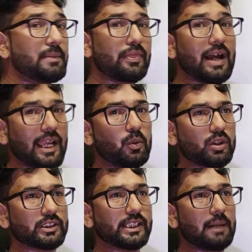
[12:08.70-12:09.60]
हमेशा हाई
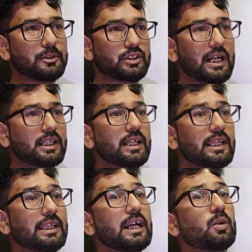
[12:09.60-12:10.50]
होना चाहिए आप स्टार्ट करने
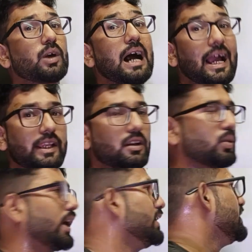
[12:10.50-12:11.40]
के लिए क्या करोगे हाई
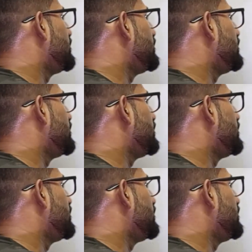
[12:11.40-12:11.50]
करोगे